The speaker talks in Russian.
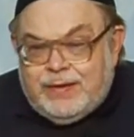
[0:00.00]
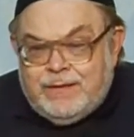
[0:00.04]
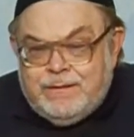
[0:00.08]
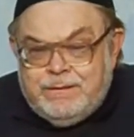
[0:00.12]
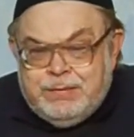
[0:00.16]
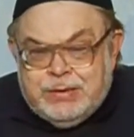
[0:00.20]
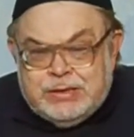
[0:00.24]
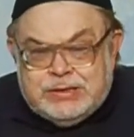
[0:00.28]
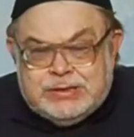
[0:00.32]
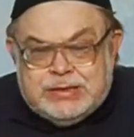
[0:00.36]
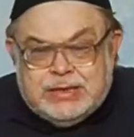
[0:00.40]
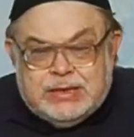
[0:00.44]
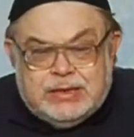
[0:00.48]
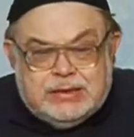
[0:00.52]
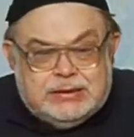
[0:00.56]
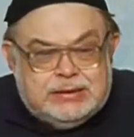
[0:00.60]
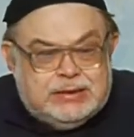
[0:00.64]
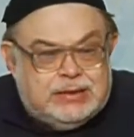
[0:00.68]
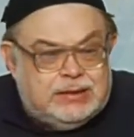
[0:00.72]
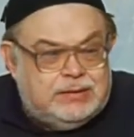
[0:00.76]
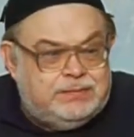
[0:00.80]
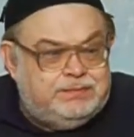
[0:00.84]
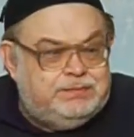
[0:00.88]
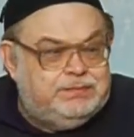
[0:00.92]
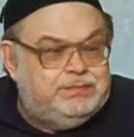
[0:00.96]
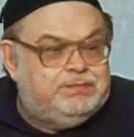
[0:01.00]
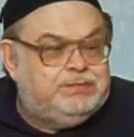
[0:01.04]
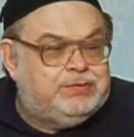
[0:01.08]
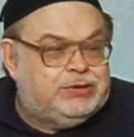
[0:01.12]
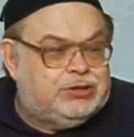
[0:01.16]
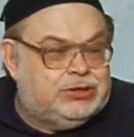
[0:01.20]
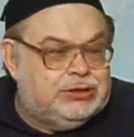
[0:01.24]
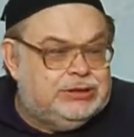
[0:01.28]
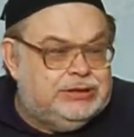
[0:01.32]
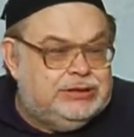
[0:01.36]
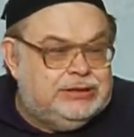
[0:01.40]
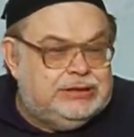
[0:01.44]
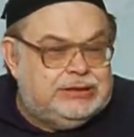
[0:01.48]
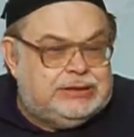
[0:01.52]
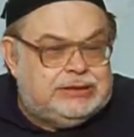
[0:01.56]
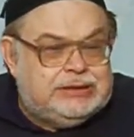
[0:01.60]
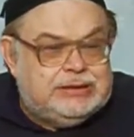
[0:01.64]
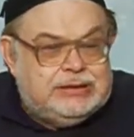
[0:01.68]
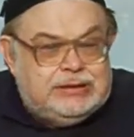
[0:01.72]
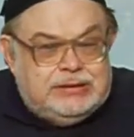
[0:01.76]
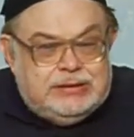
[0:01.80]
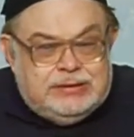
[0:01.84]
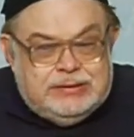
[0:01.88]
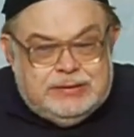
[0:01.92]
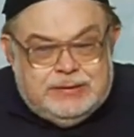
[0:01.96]
Песах, да?
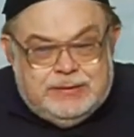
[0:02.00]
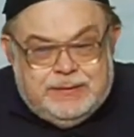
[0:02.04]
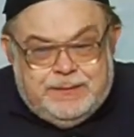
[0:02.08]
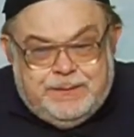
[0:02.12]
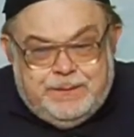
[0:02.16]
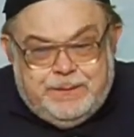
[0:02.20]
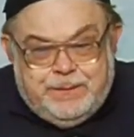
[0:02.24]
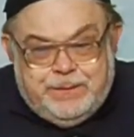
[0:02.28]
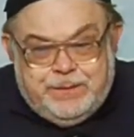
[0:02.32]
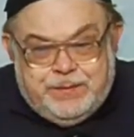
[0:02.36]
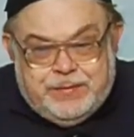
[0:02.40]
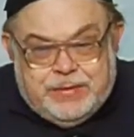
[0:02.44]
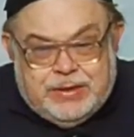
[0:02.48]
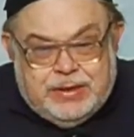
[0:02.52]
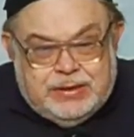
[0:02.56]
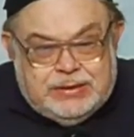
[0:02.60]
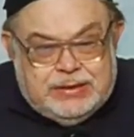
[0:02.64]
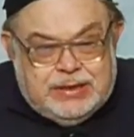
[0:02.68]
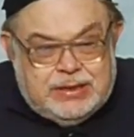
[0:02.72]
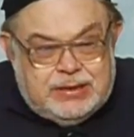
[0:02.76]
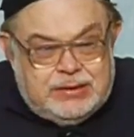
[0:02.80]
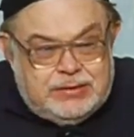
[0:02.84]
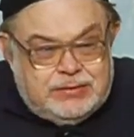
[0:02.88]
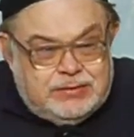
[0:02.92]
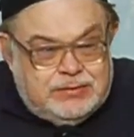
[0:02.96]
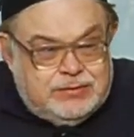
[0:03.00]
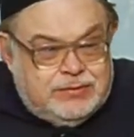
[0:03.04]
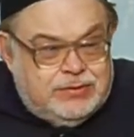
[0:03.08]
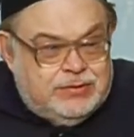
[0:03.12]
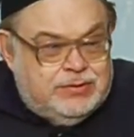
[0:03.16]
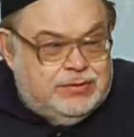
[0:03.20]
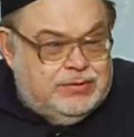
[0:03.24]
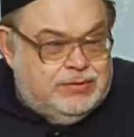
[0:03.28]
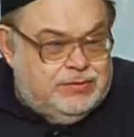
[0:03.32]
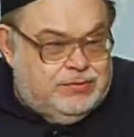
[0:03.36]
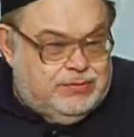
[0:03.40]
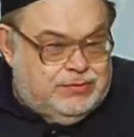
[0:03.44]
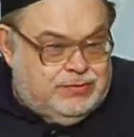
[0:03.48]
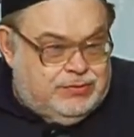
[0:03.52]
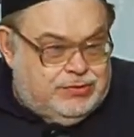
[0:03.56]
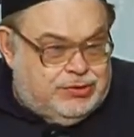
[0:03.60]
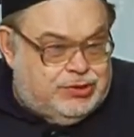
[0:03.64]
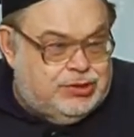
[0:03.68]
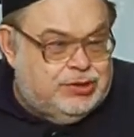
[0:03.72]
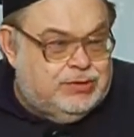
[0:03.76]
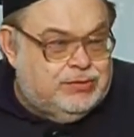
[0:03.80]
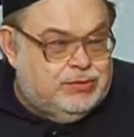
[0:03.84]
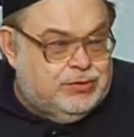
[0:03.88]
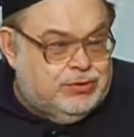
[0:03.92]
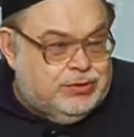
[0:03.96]
Пшеницы, когда?
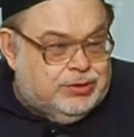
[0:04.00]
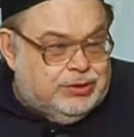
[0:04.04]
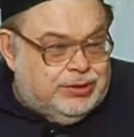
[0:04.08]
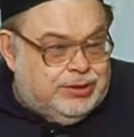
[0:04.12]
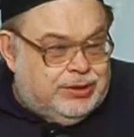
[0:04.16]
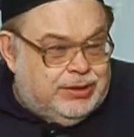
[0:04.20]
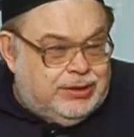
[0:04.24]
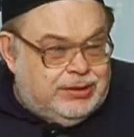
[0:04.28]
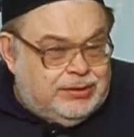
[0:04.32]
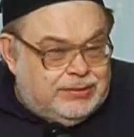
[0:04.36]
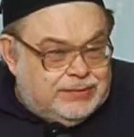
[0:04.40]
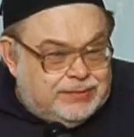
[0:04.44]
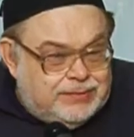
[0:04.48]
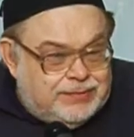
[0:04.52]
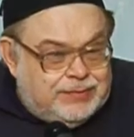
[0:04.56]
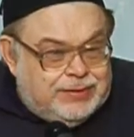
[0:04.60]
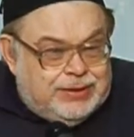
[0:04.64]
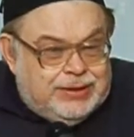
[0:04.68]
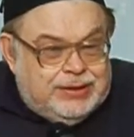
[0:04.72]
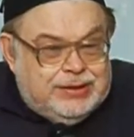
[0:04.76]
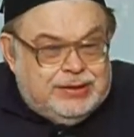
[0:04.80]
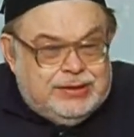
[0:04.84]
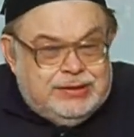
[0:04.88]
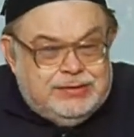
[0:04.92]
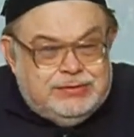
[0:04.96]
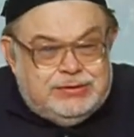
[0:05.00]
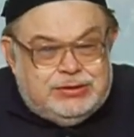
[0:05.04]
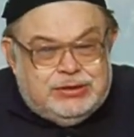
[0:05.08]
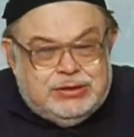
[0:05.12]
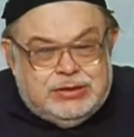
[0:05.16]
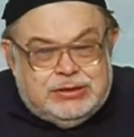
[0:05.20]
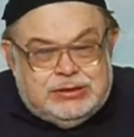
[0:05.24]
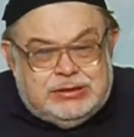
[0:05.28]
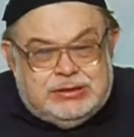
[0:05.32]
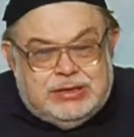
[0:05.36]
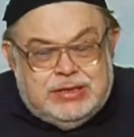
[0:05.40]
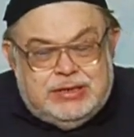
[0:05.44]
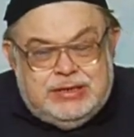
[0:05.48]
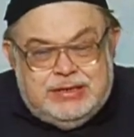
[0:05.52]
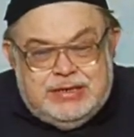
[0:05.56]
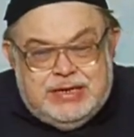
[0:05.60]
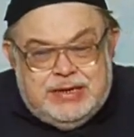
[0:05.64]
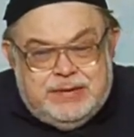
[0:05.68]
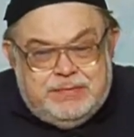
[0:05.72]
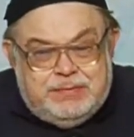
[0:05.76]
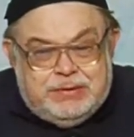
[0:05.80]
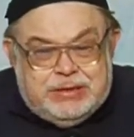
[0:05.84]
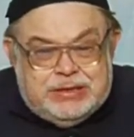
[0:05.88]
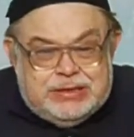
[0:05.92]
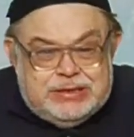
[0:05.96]
Шавот, да? И все
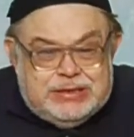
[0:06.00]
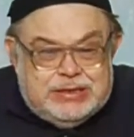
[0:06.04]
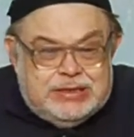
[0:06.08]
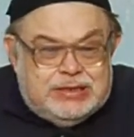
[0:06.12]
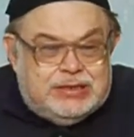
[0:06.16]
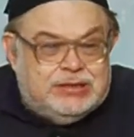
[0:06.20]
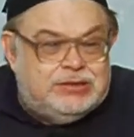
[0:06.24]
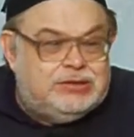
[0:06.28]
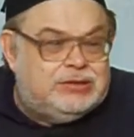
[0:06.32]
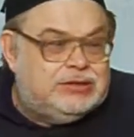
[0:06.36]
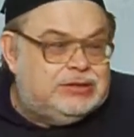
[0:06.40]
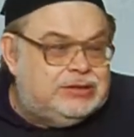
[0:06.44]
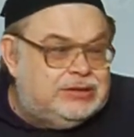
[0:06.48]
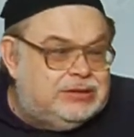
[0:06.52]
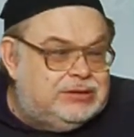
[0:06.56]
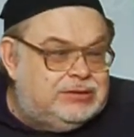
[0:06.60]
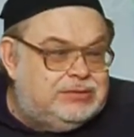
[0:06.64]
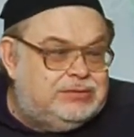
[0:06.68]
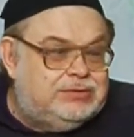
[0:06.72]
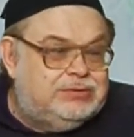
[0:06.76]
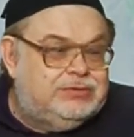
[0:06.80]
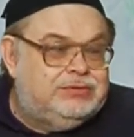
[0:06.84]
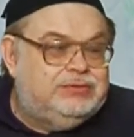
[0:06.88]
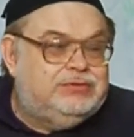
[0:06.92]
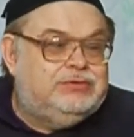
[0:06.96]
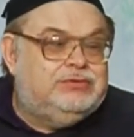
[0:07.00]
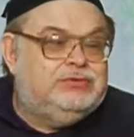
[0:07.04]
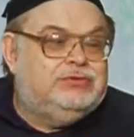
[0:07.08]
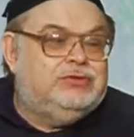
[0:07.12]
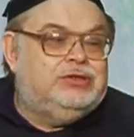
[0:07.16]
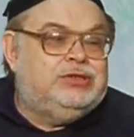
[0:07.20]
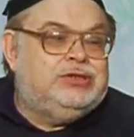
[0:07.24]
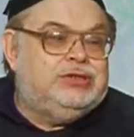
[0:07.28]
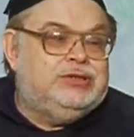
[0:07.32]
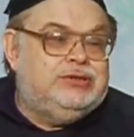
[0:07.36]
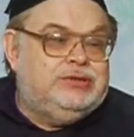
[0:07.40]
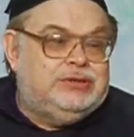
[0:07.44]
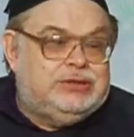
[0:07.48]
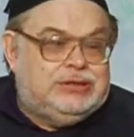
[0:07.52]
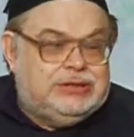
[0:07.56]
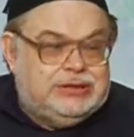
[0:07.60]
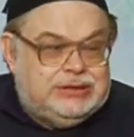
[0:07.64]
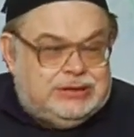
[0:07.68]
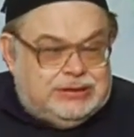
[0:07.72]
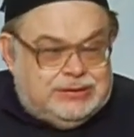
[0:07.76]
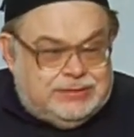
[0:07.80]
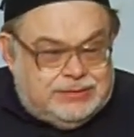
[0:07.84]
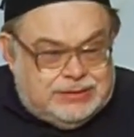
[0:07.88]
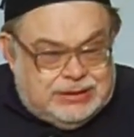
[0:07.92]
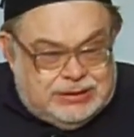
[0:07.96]
остальные плоды, которые осенью
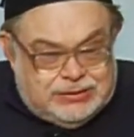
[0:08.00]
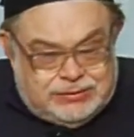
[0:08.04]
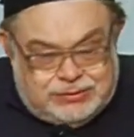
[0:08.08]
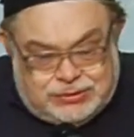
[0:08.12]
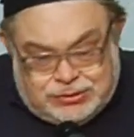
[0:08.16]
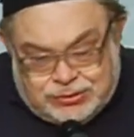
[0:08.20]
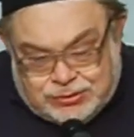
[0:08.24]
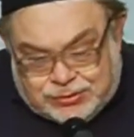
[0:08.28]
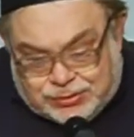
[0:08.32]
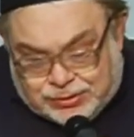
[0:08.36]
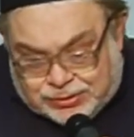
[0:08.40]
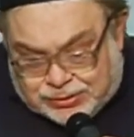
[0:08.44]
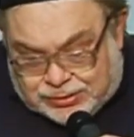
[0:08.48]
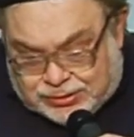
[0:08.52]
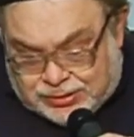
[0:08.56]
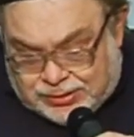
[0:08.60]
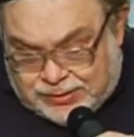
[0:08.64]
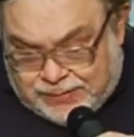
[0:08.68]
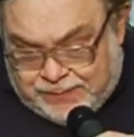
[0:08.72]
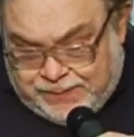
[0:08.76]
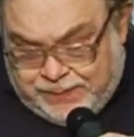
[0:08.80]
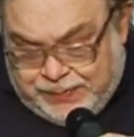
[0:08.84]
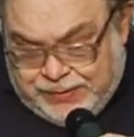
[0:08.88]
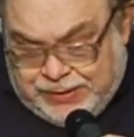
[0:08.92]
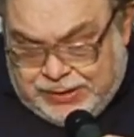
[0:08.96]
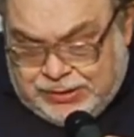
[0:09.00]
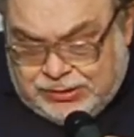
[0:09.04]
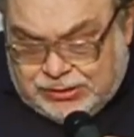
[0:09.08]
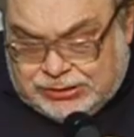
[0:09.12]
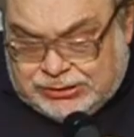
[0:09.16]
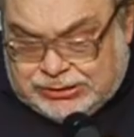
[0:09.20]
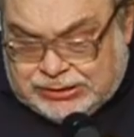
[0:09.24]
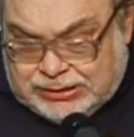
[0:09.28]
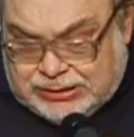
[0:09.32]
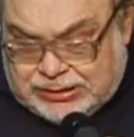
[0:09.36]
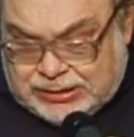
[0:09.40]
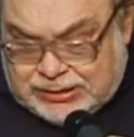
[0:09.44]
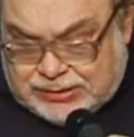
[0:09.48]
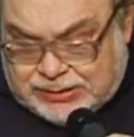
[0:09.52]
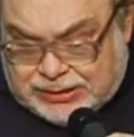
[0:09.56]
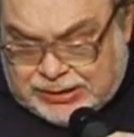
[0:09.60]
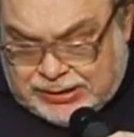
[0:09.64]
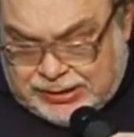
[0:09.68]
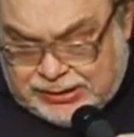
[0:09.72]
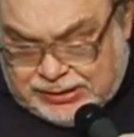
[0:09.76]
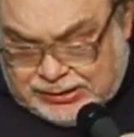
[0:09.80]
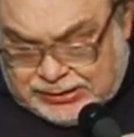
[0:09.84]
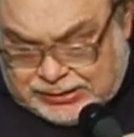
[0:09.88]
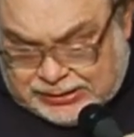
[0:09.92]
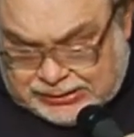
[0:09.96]
созревают, сукот. То есть это
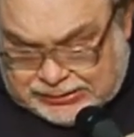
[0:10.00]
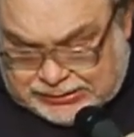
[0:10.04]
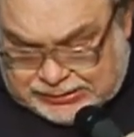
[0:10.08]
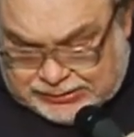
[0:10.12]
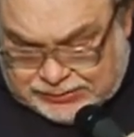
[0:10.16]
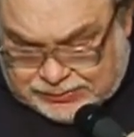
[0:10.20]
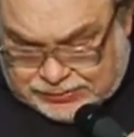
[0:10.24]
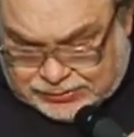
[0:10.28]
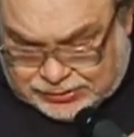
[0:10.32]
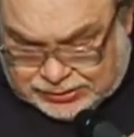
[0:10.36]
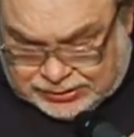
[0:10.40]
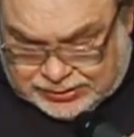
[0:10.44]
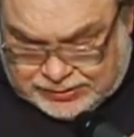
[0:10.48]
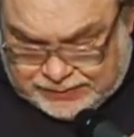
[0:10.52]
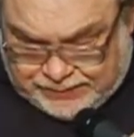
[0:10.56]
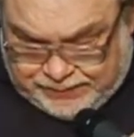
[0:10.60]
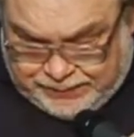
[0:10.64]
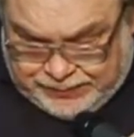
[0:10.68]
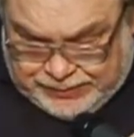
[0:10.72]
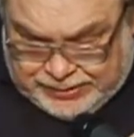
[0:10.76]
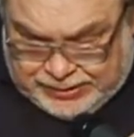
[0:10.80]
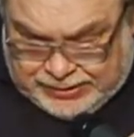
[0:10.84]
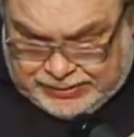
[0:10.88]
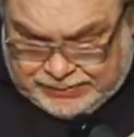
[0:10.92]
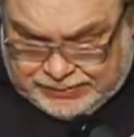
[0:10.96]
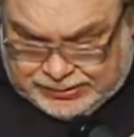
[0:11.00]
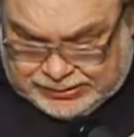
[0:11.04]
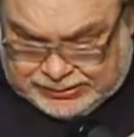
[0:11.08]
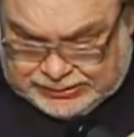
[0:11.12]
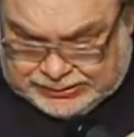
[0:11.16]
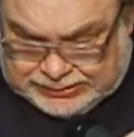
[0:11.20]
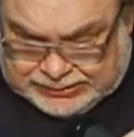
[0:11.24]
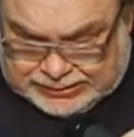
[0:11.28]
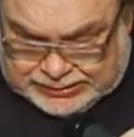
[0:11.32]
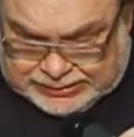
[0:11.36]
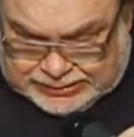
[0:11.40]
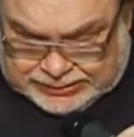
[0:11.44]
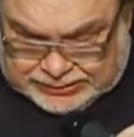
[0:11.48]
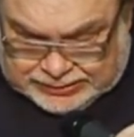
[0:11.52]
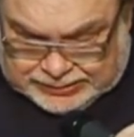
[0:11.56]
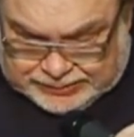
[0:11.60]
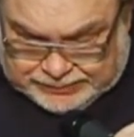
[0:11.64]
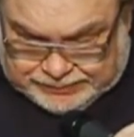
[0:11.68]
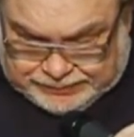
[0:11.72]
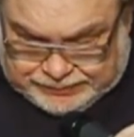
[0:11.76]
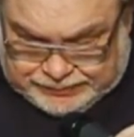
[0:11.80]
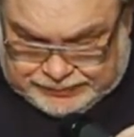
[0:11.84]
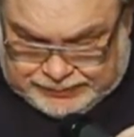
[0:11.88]
три раза в год происходило.